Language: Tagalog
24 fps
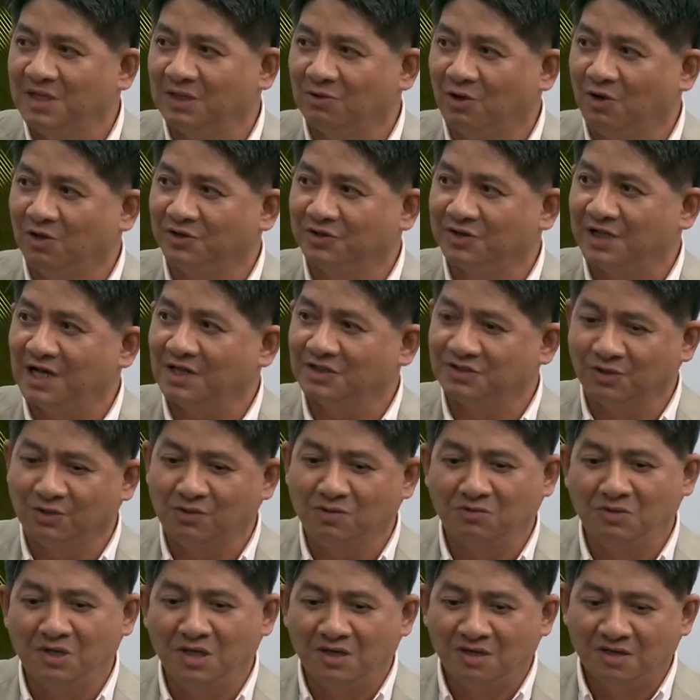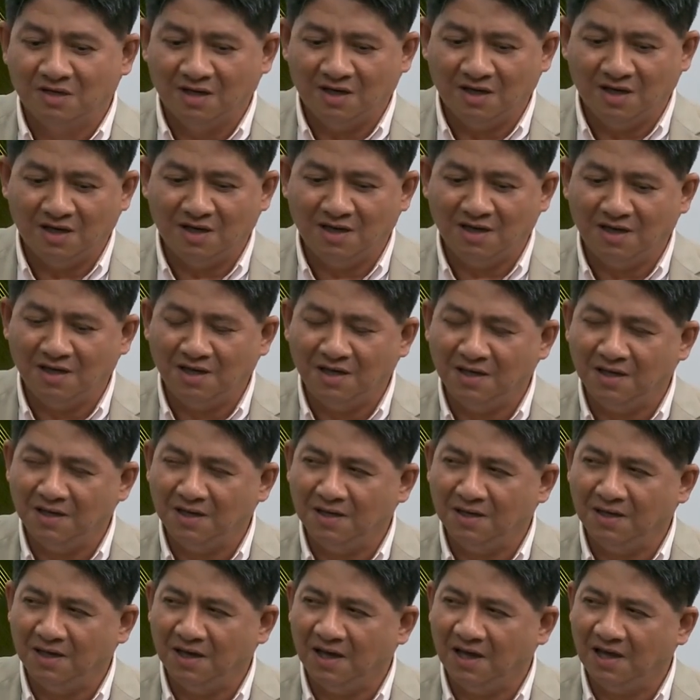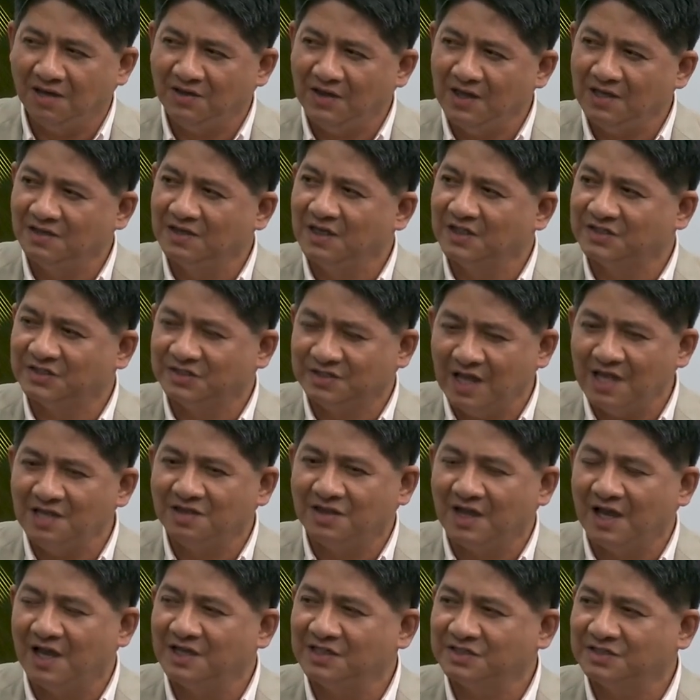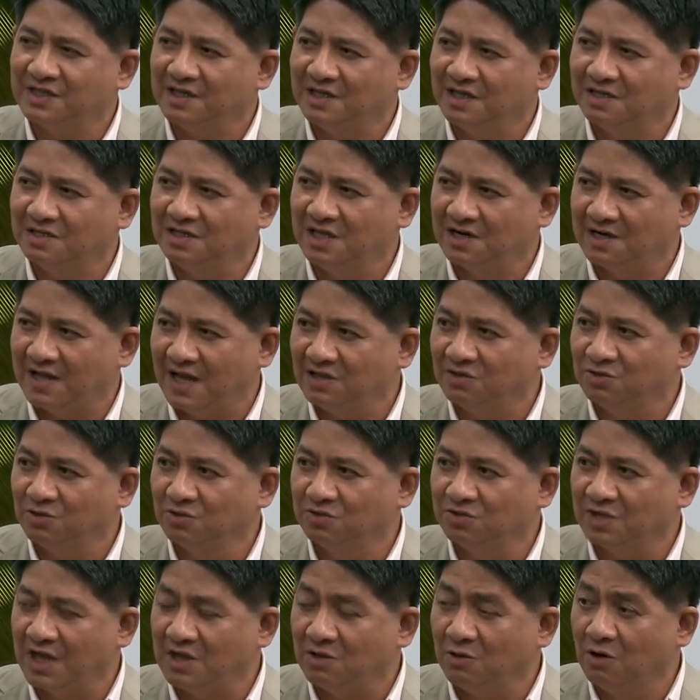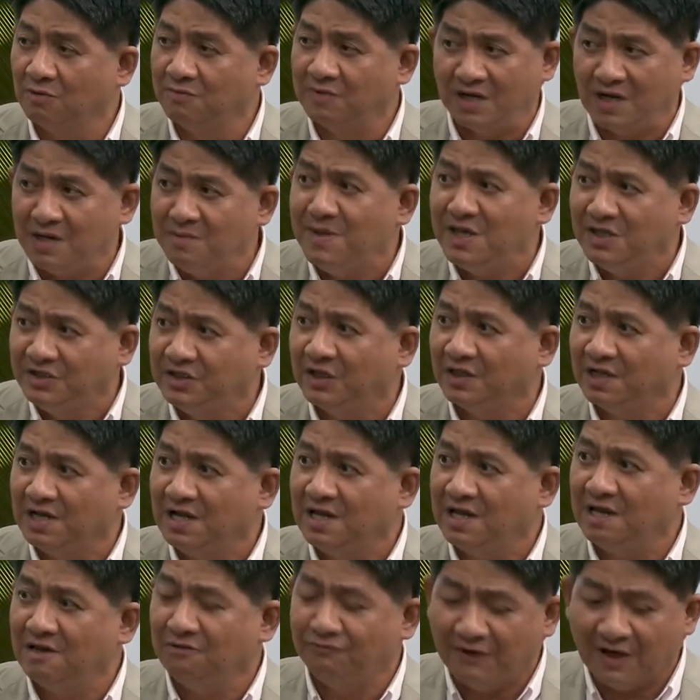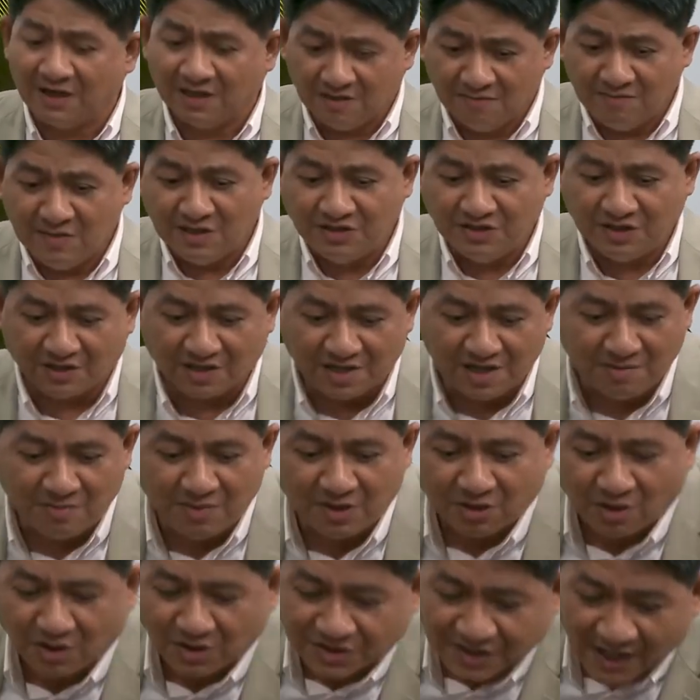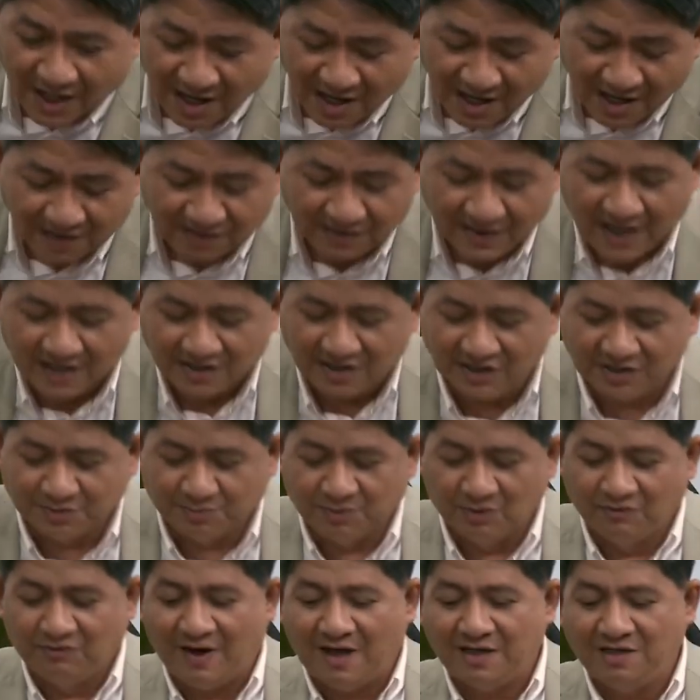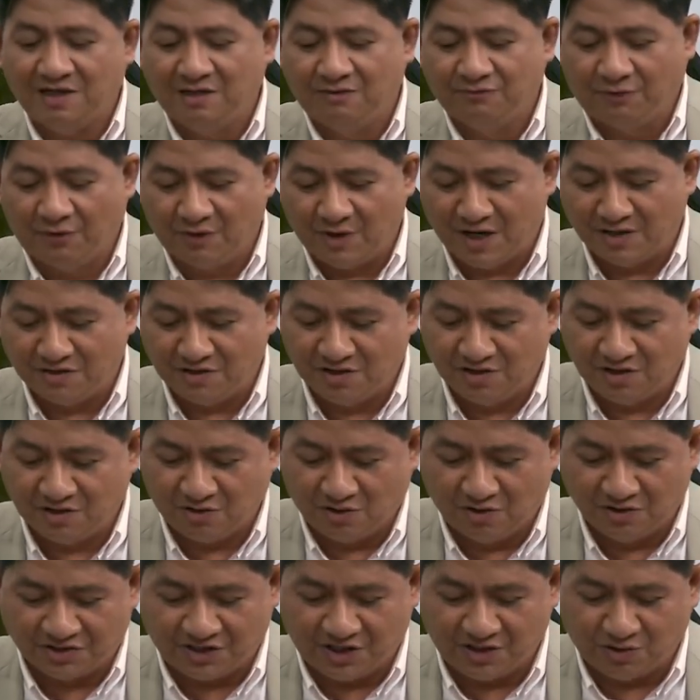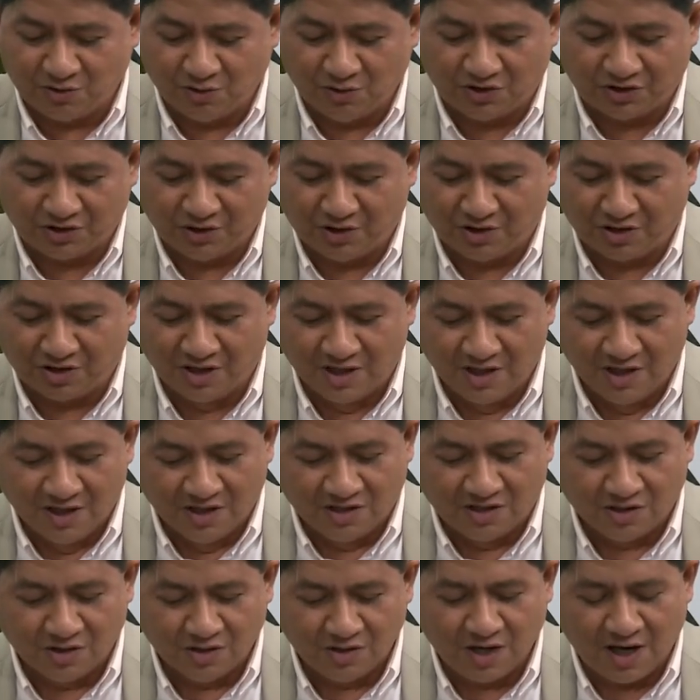the contract. So, mm-hmm uh, I think the state has uh, the right to take over immediately. In fact, mm. immediately because that is provided for under the Constitution. Oo. No?